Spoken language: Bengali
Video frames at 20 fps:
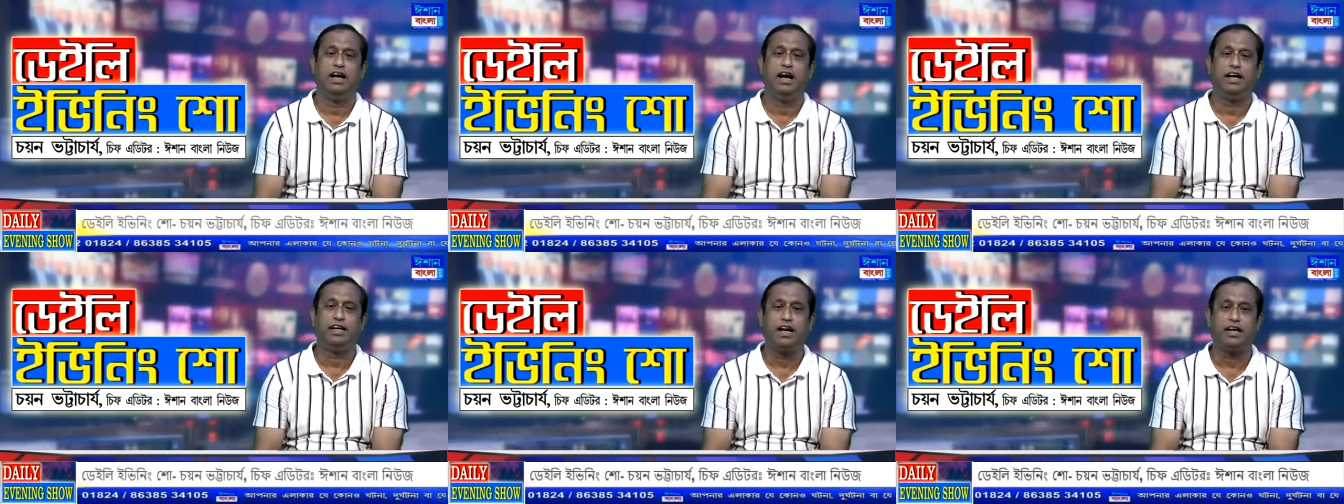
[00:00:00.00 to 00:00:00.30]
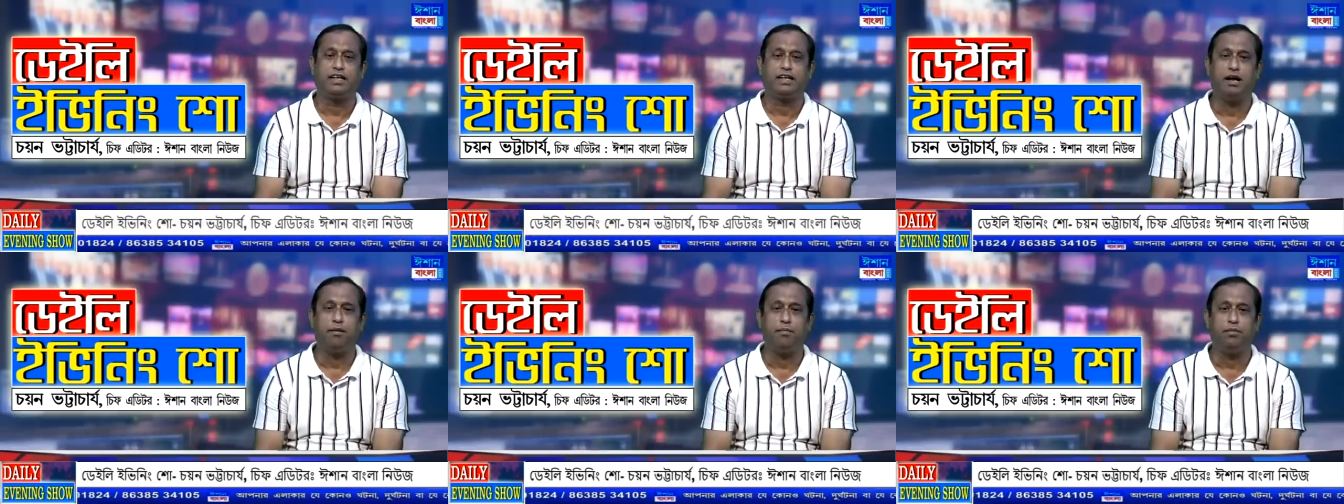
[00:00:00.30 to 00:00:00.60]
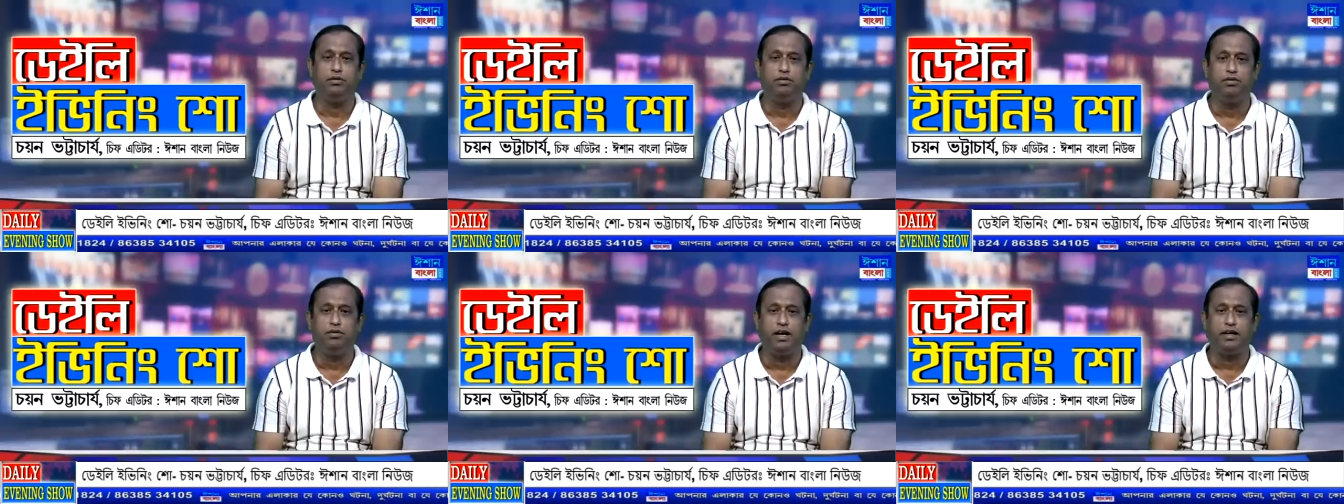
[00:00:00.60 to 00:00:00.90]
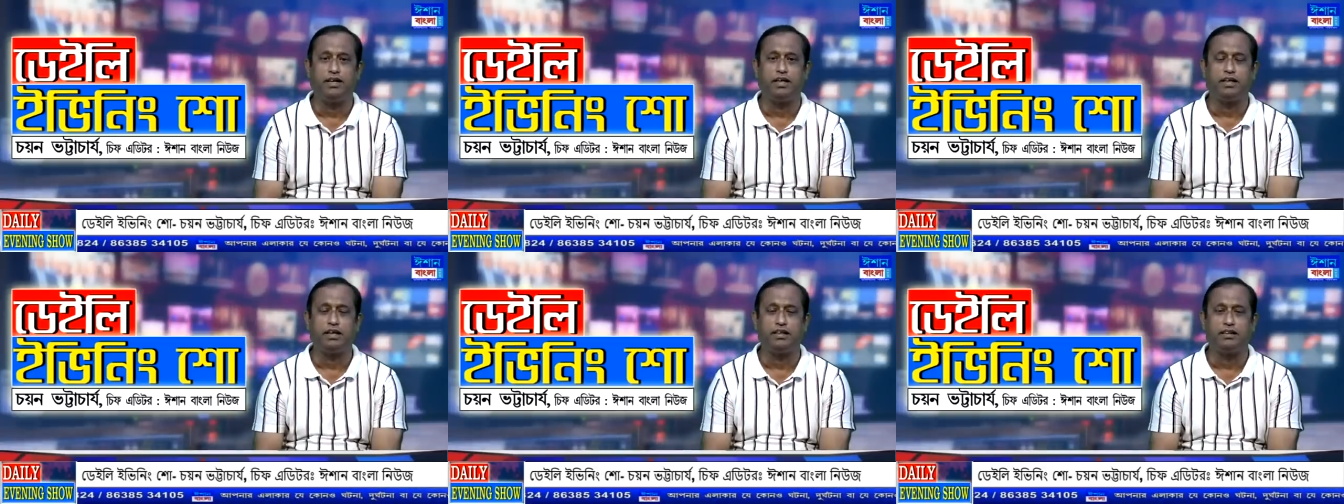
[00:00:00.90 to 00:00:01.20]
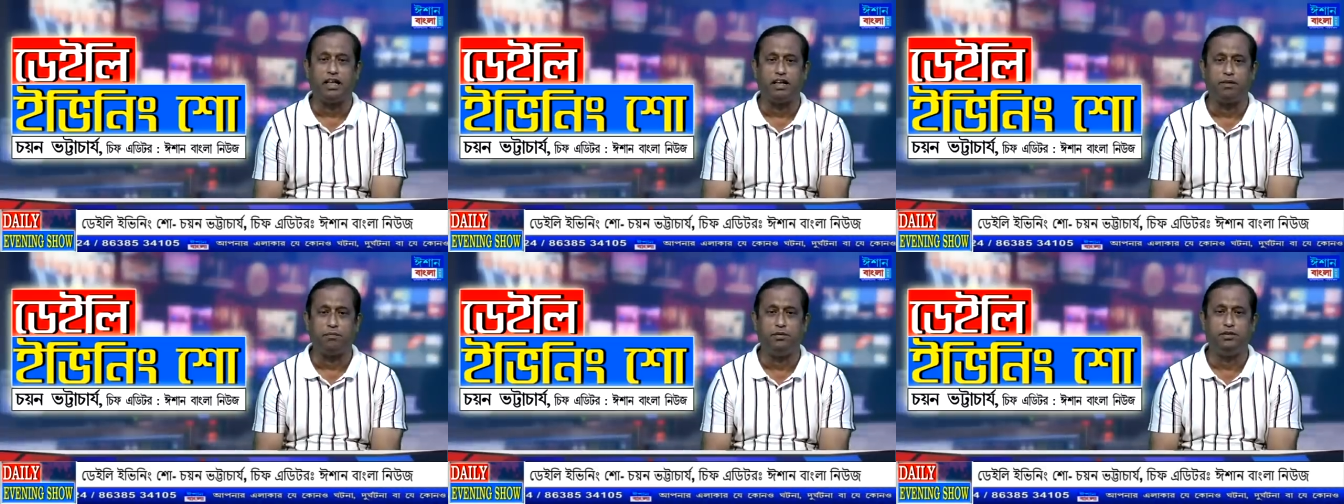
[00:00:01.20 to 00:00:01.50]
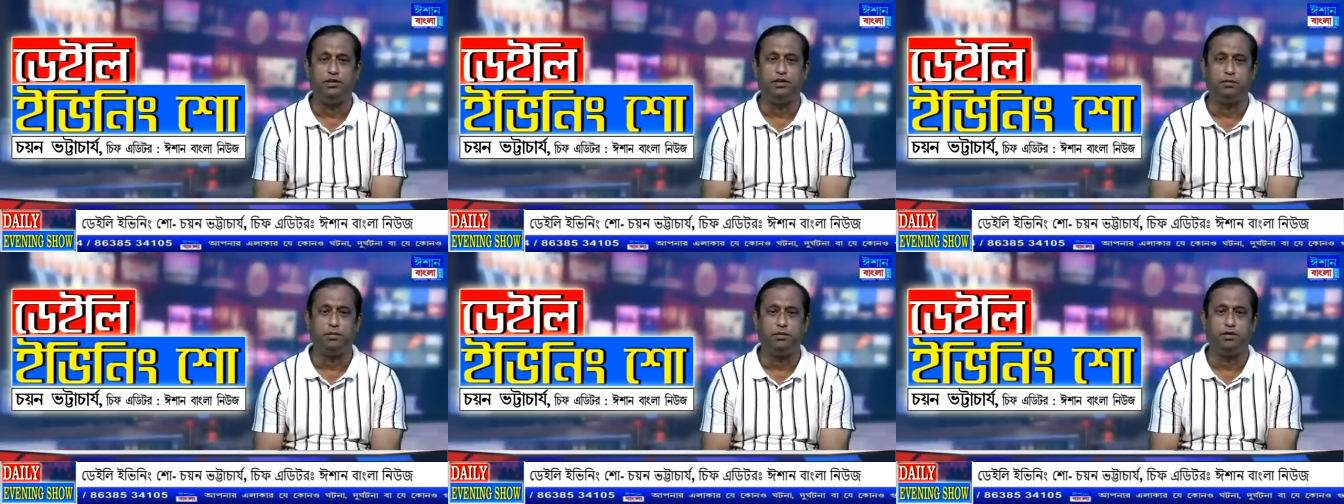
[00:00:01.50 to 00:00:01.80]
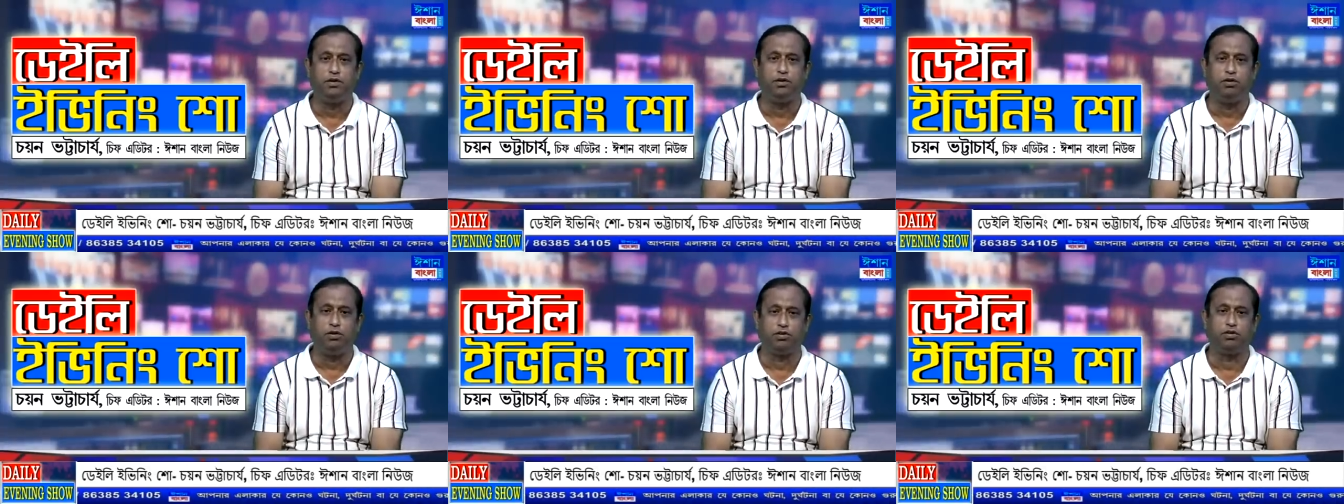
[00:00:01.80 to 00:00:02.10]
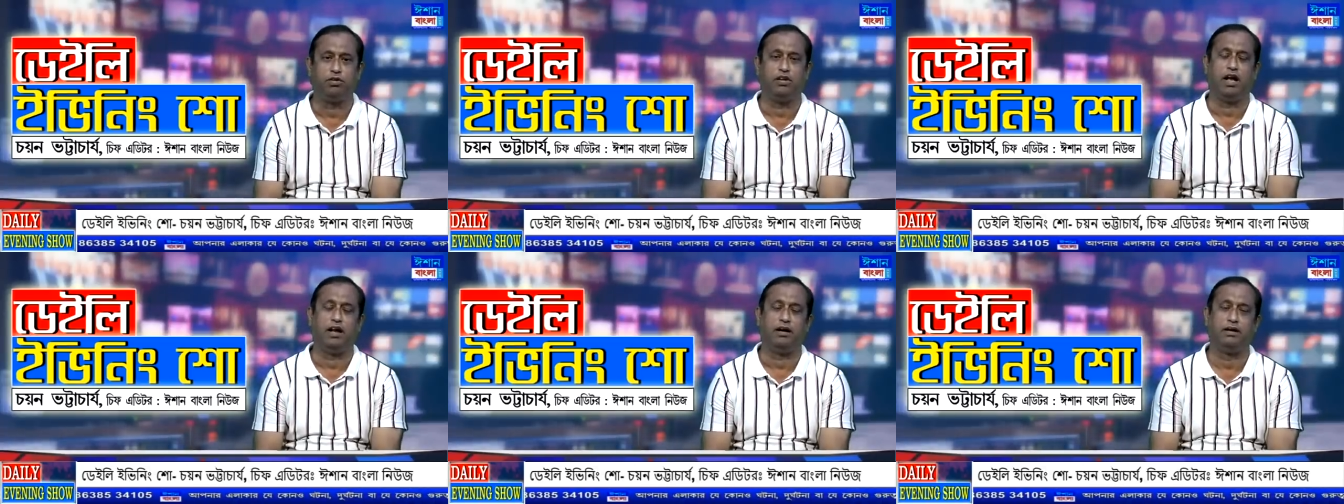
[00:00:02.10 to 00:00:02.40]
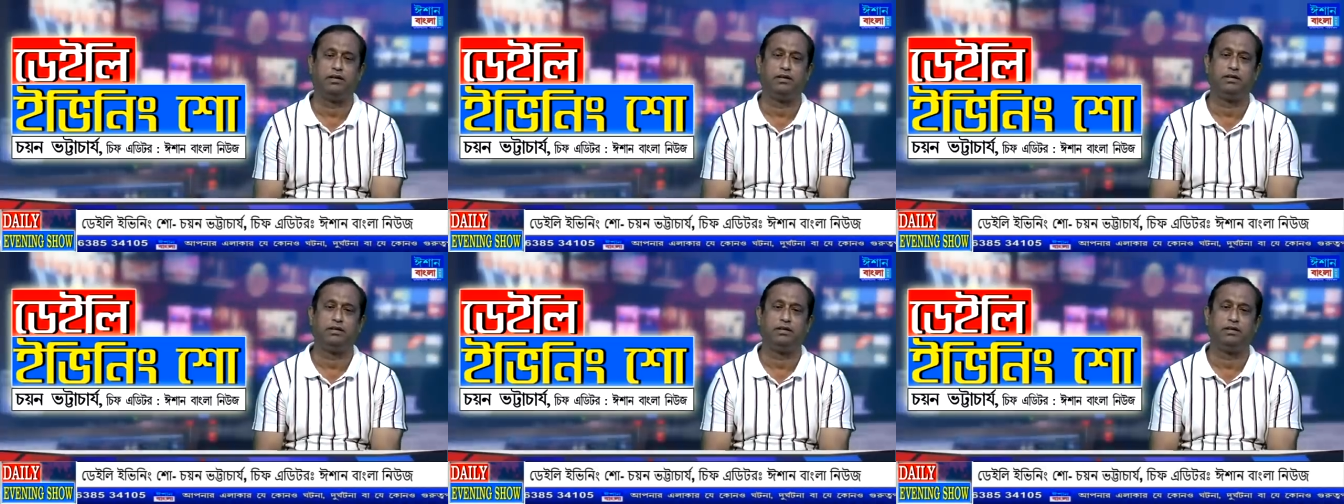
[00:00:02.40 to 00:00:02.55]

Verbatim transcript: এটা একটা বন্ধুরা এটা একটা তাৎপর্যপূর্ণ ঘটনা